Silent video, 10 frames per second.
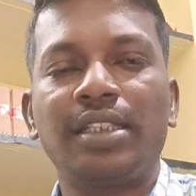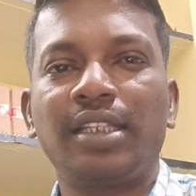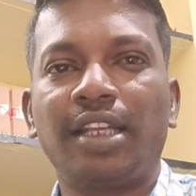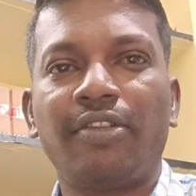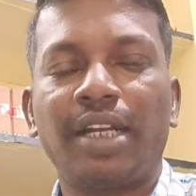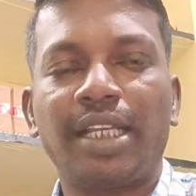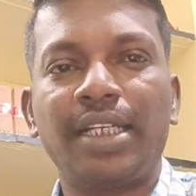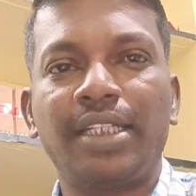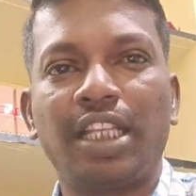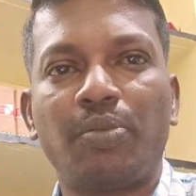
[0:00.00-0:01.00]
இந்த
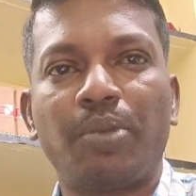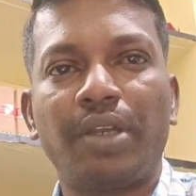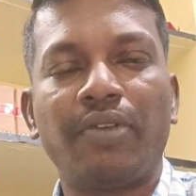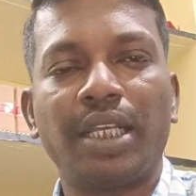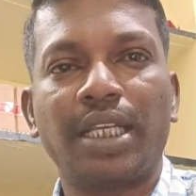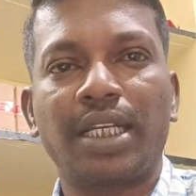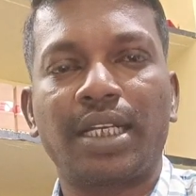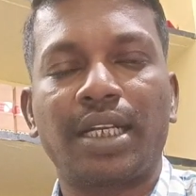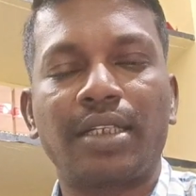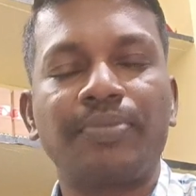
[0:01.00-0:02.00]
வழக்கின் தீர்ப்பை
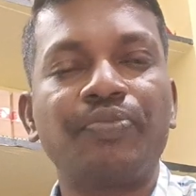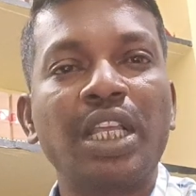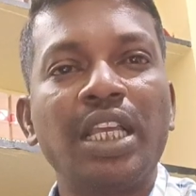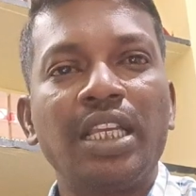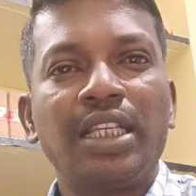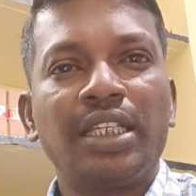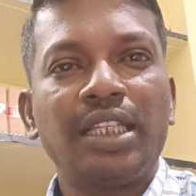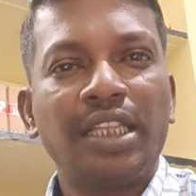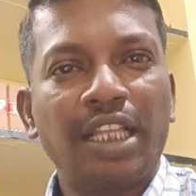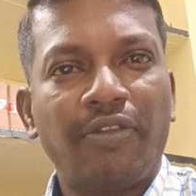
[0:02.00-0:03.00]
வழங்கியிருக்கிறார்
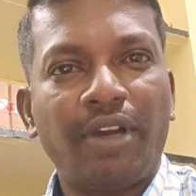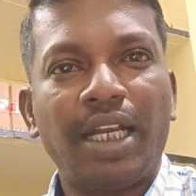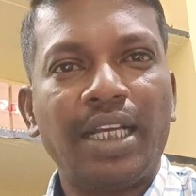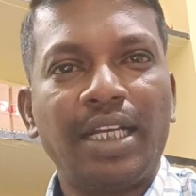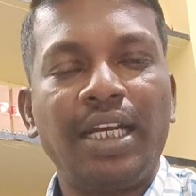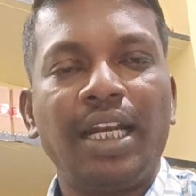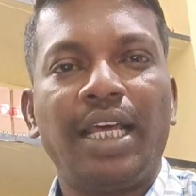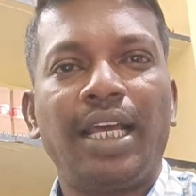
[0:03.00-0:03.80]
இந்த வழக்கில்